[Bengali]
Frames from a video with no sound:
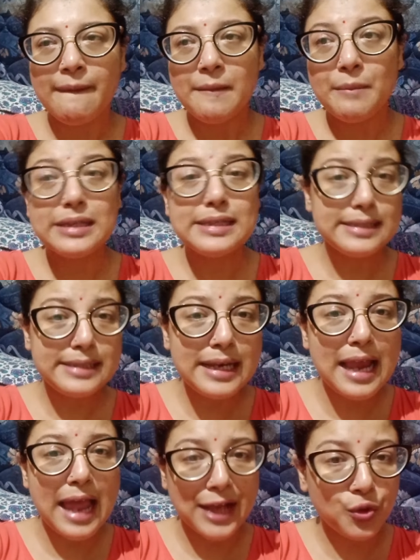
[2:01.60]
বাট স্টিল
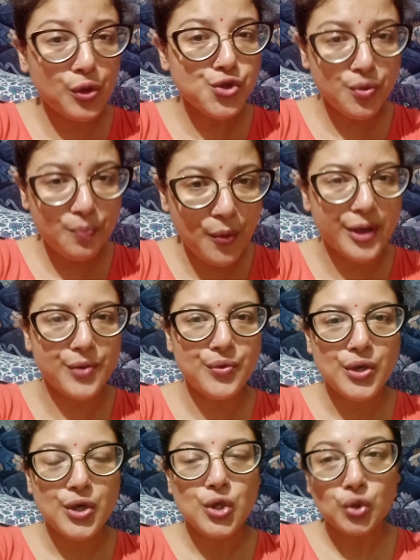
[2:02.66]
এত কিছুর পরেও
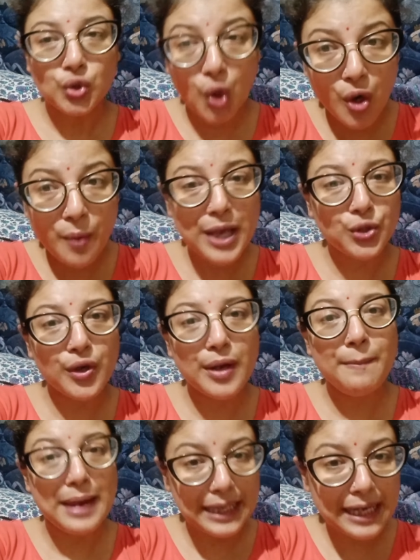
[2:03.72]
তোর ভেতরে
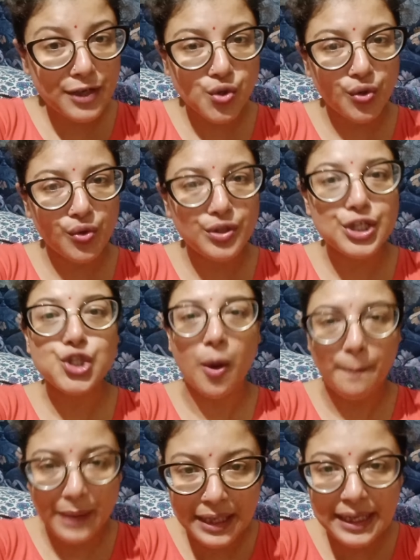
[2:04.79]
মেয়েদের জন্য যে
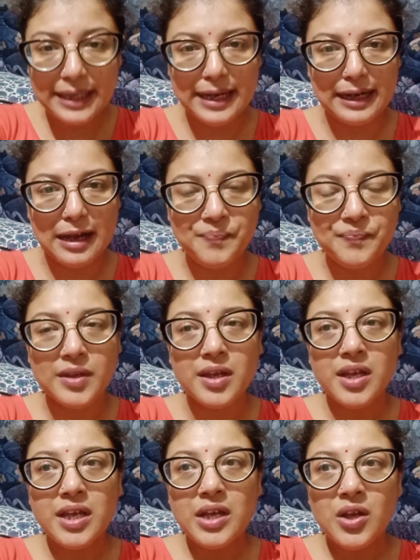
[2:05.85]
সম্মানটা দেখলাম
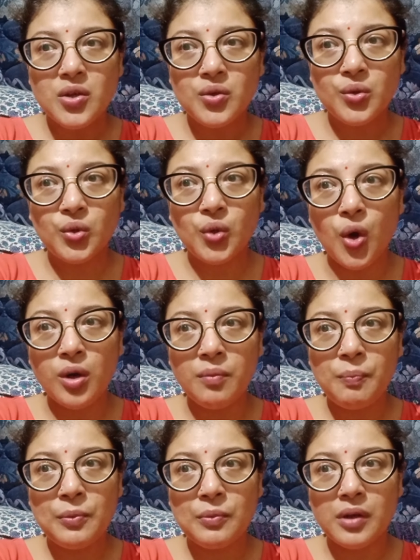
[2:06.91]
তোর
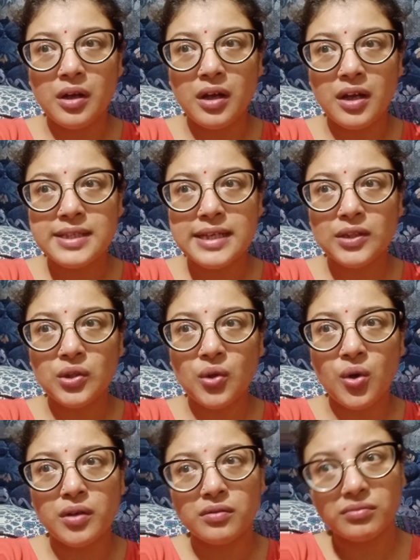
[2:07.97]
যে
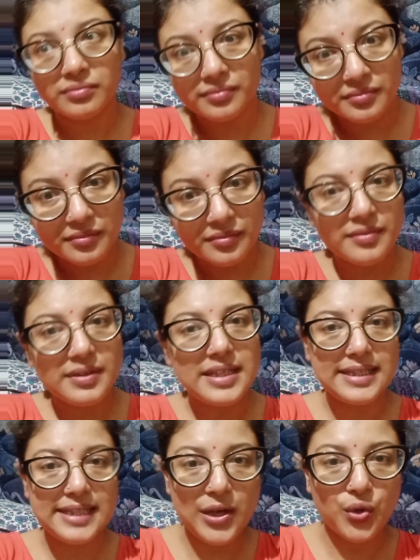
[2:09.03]
তোর যে
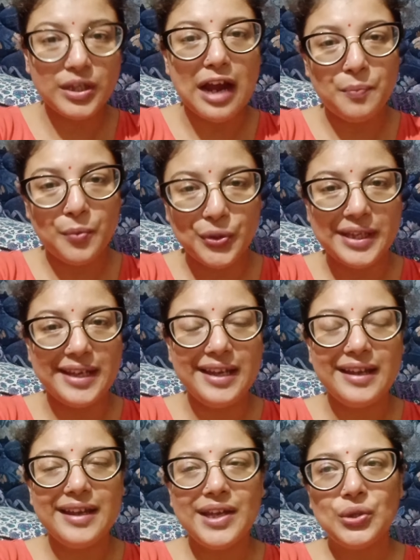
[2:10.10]
ছিল তার প্রতি
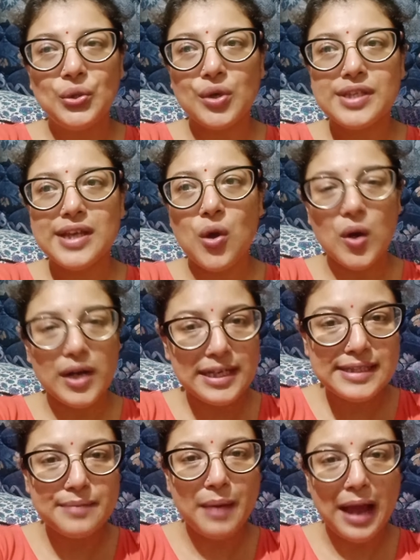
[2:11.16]
তোর যে
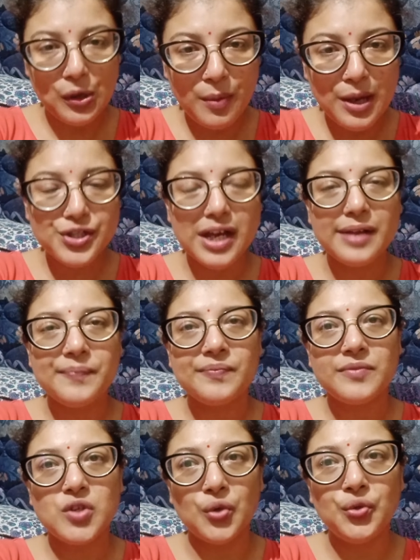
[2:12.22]
অনেস্টি ভালোবাসা
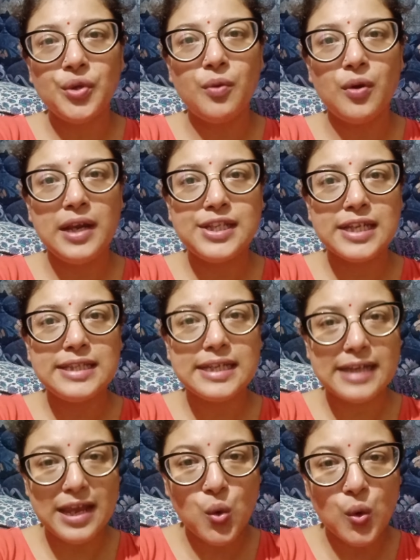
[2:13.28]
যখন তুই বললি সে
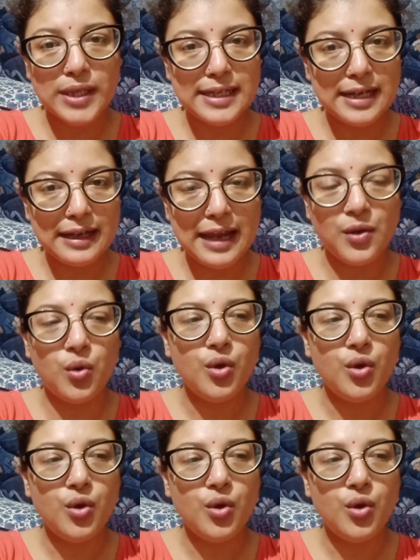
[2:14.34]
যেটাই করেছে না কেন